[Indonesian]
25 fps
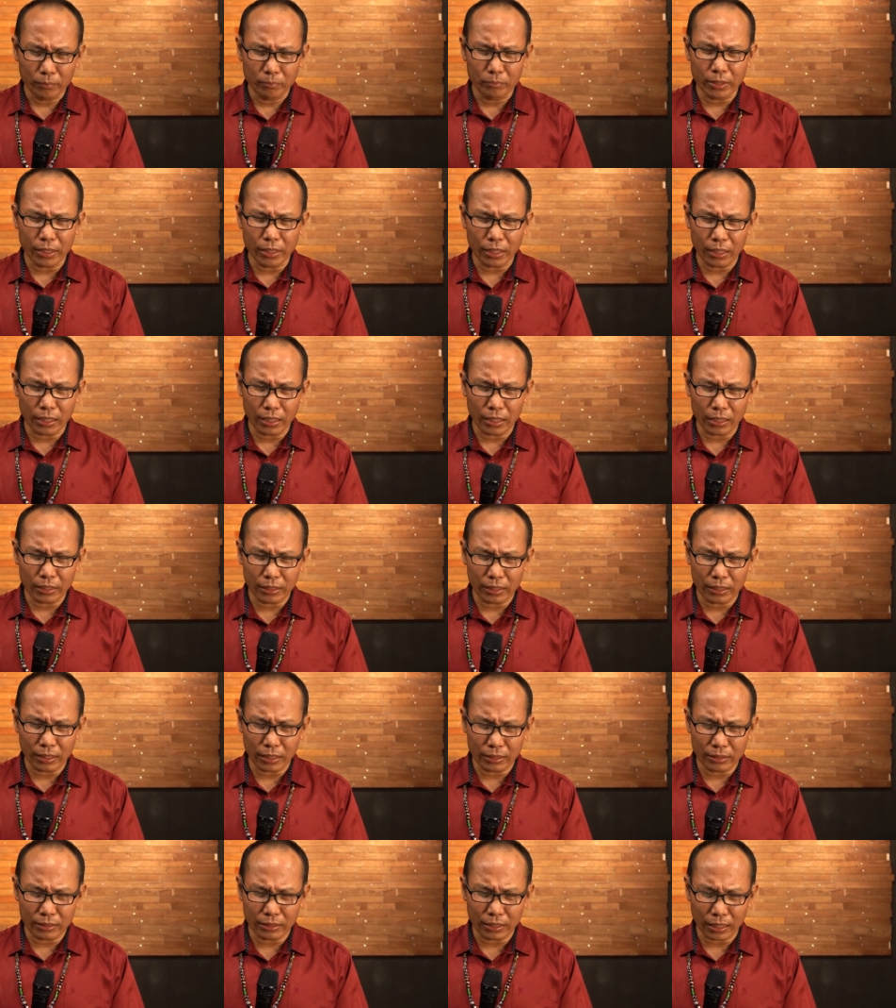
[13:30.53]
Biarlah
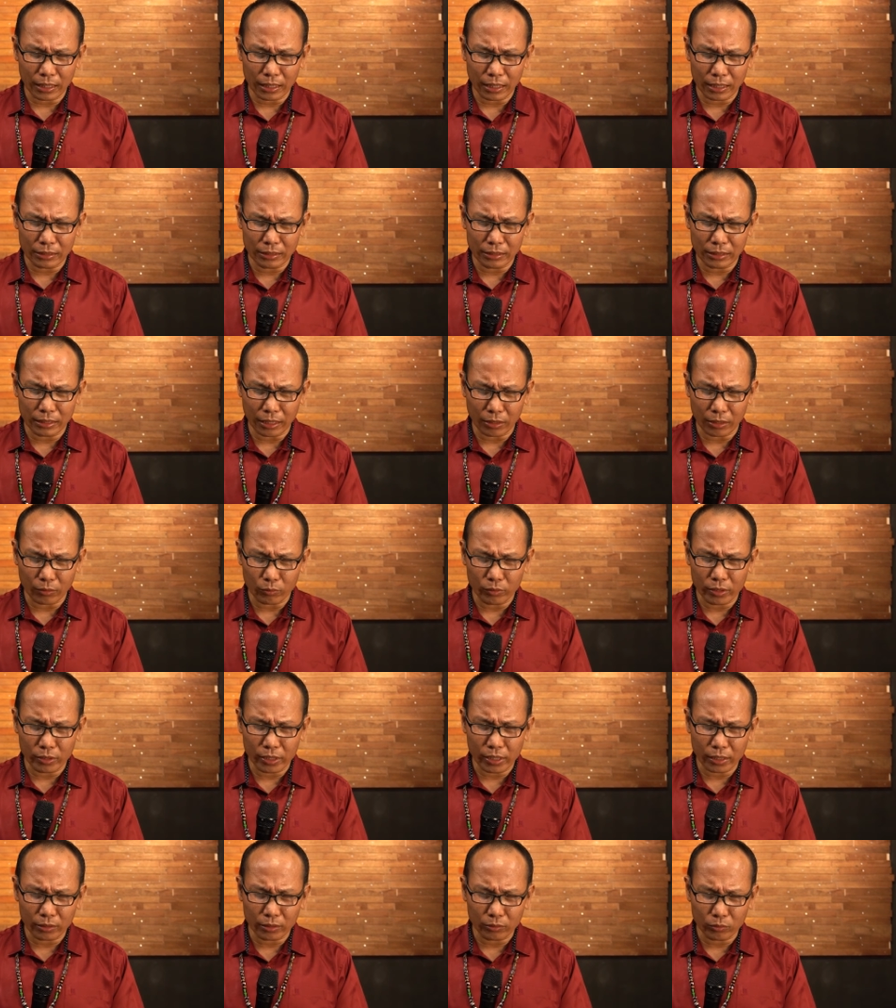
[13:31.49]
kiranya kasih
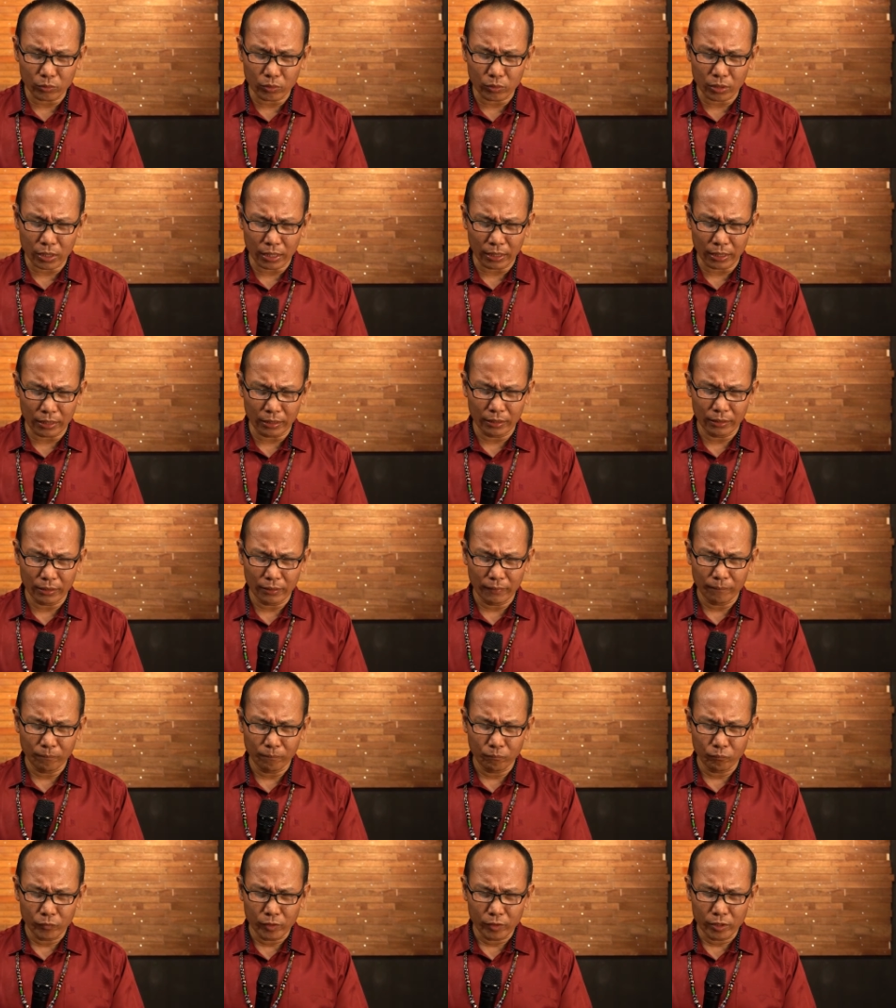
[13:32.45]
karunia Tuhan
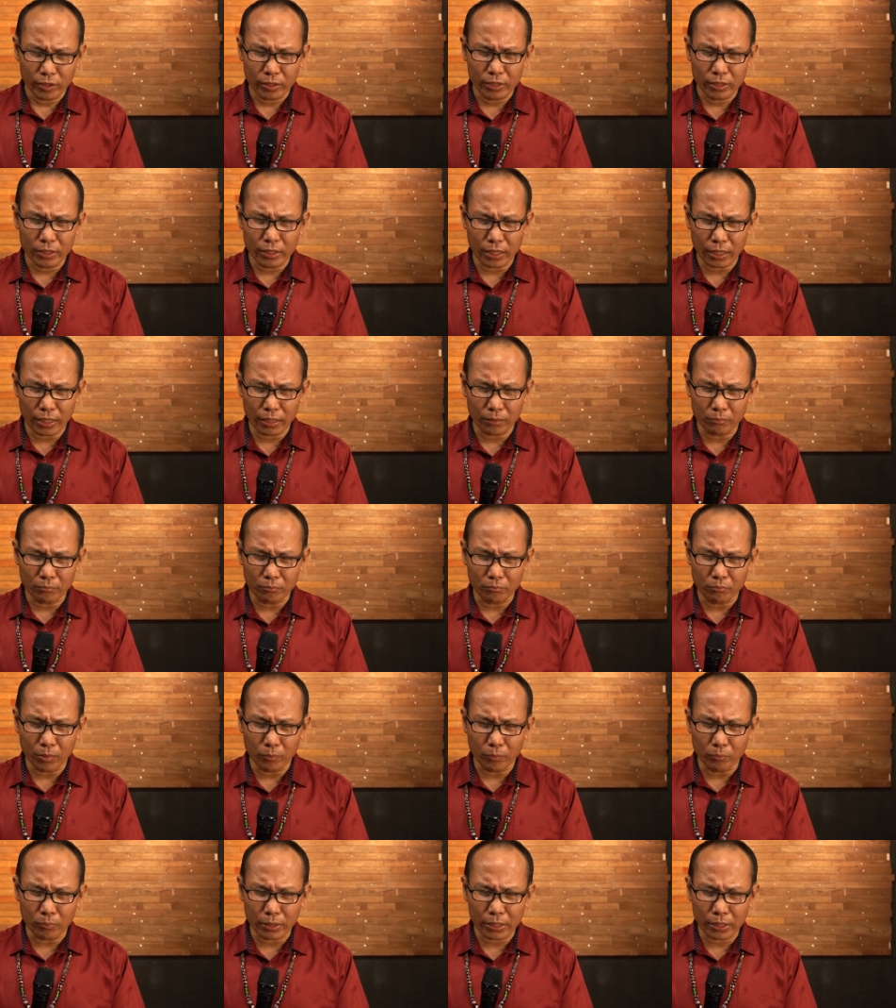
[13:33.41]
yang
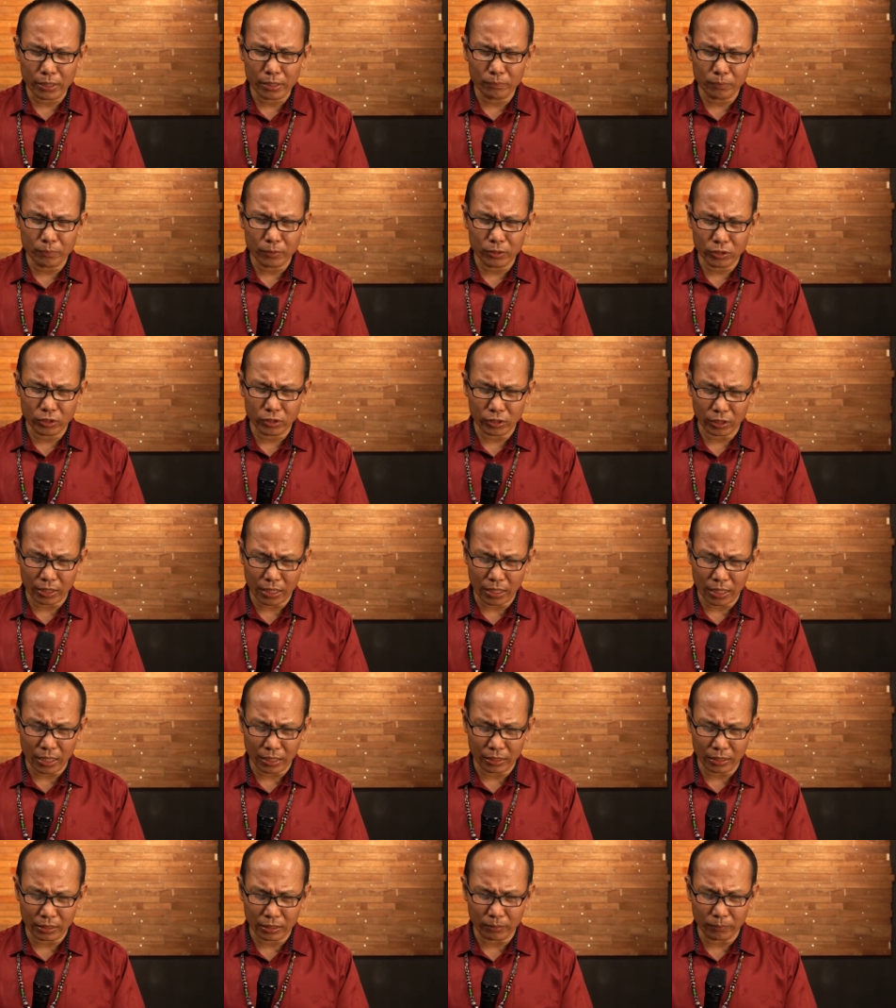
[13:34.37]
memberi
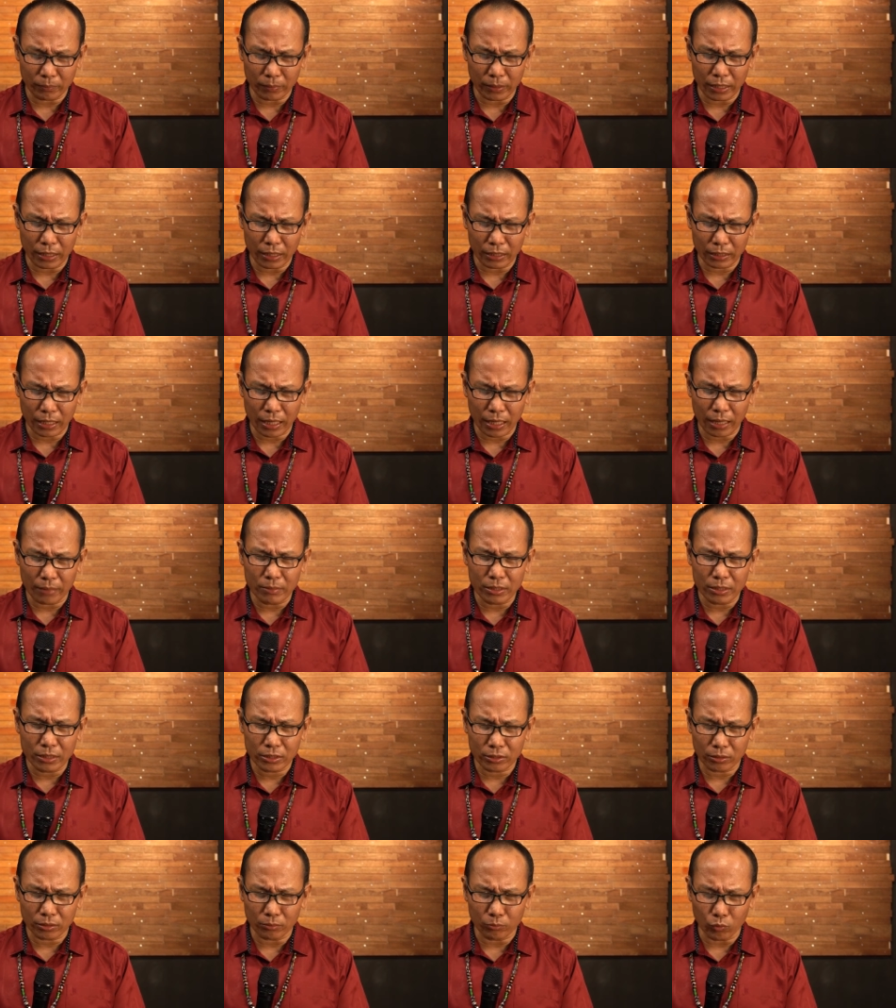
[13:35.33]
pencerahan kepada
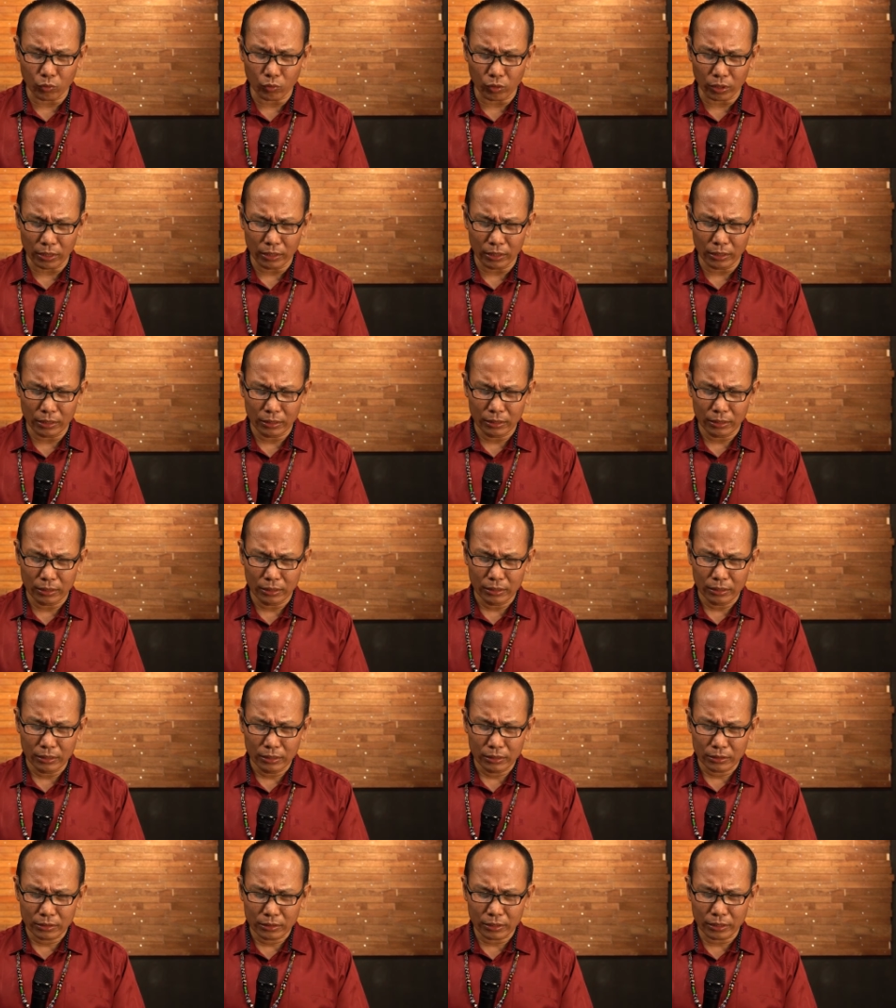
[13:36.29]
kami semua.
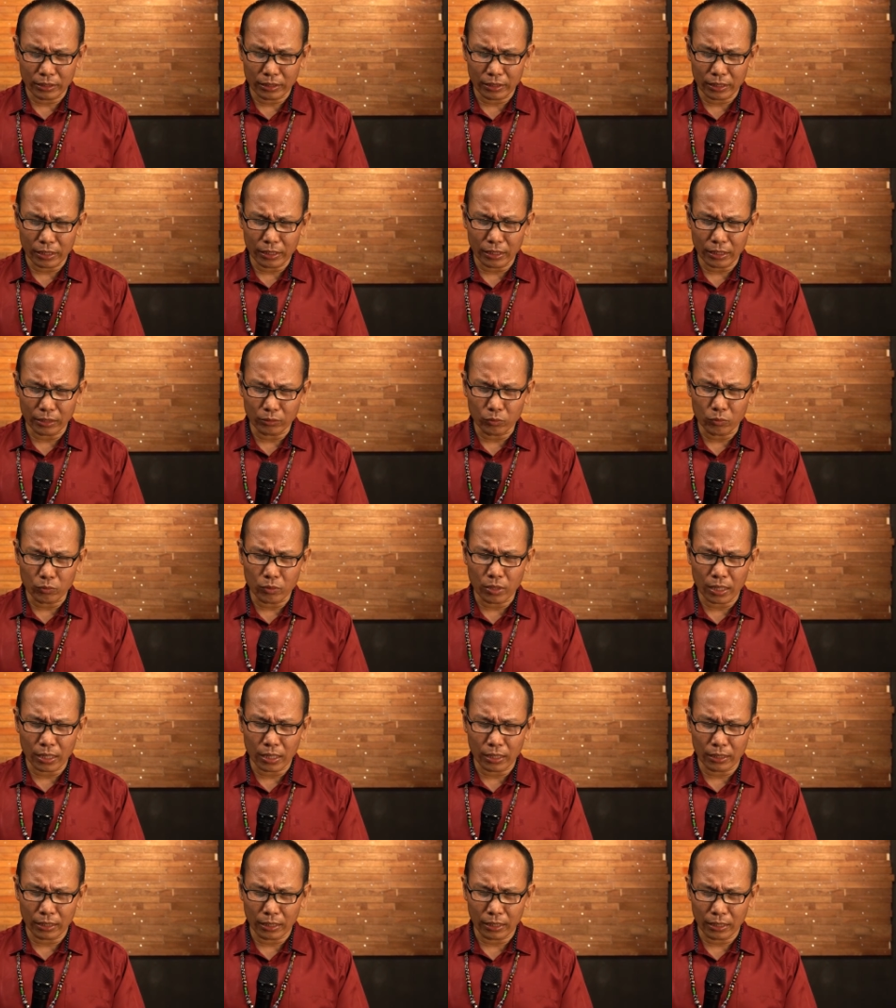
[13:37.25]
Sehingga ya
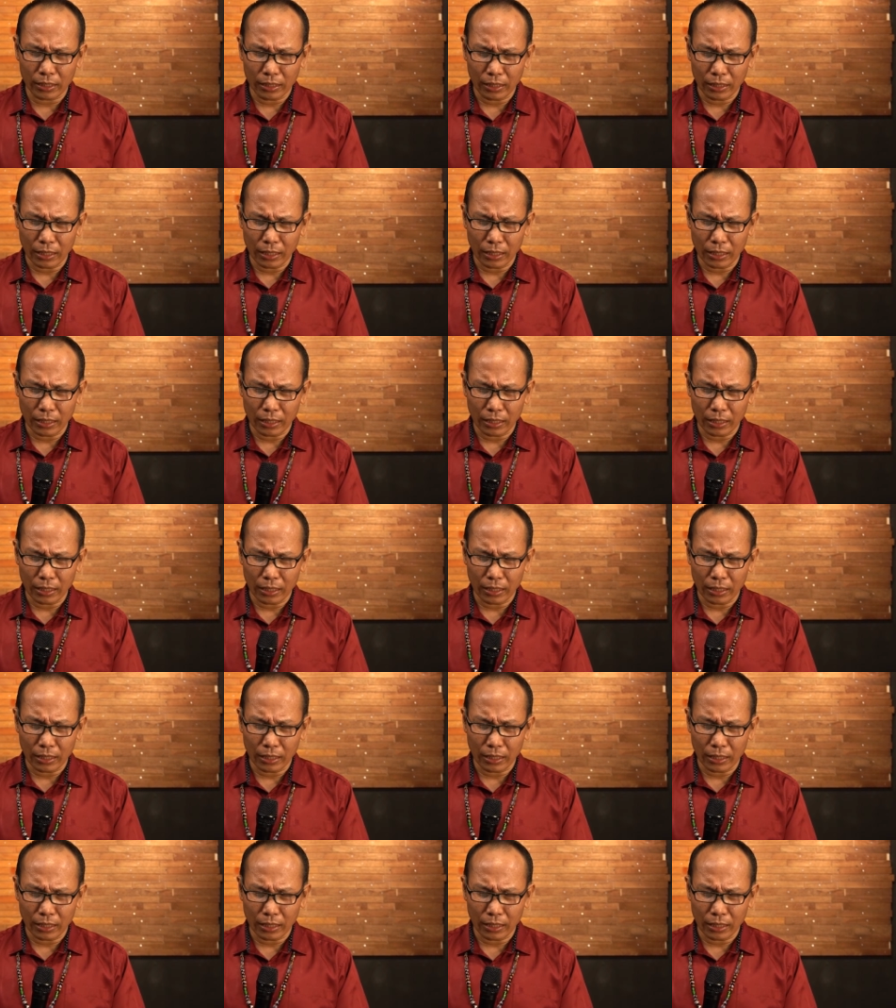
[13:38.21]
Tuhan,